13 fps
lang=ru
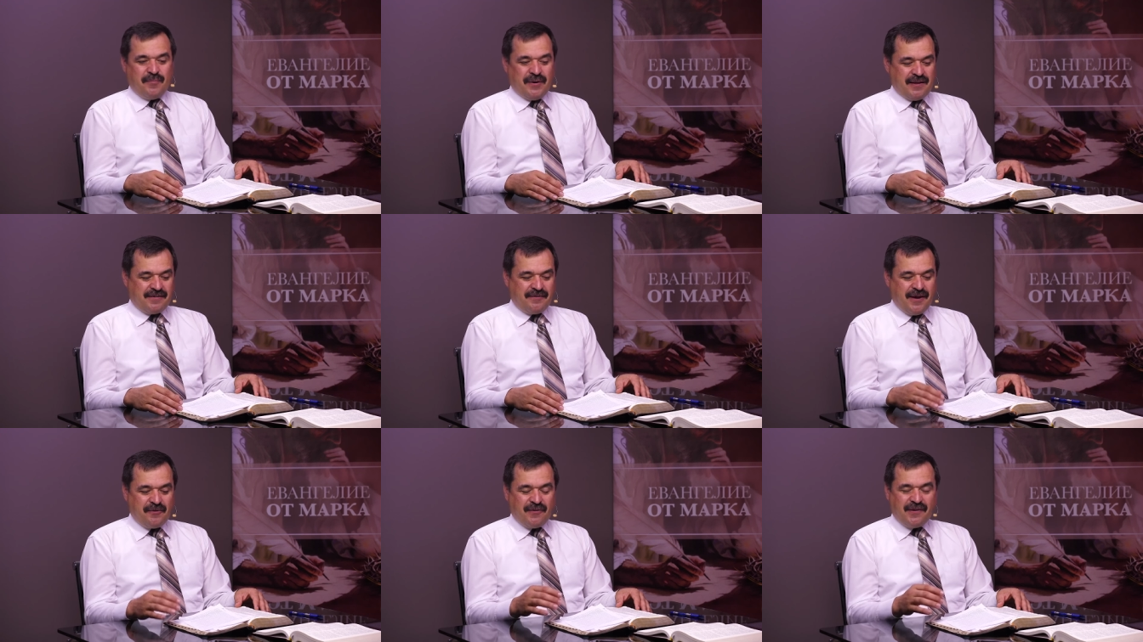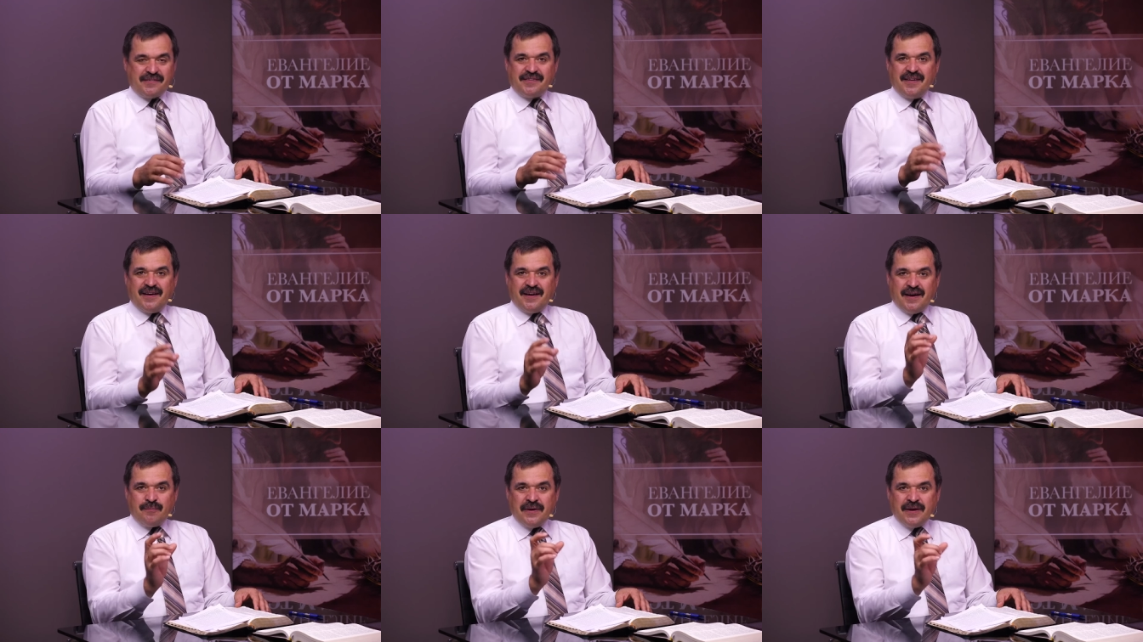Призываю вас
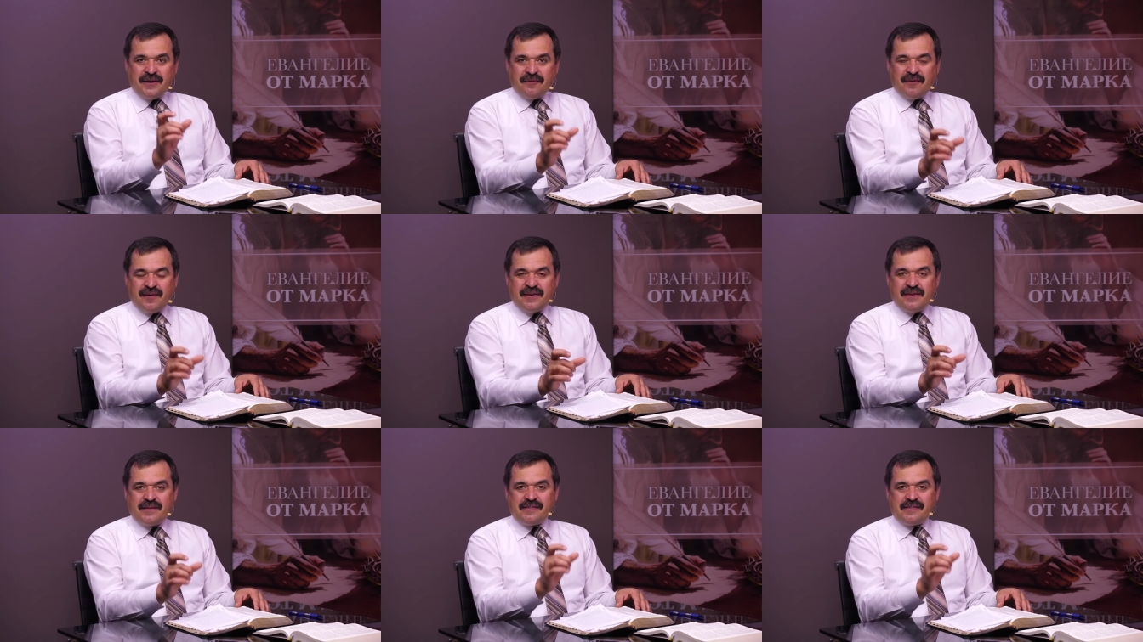копировать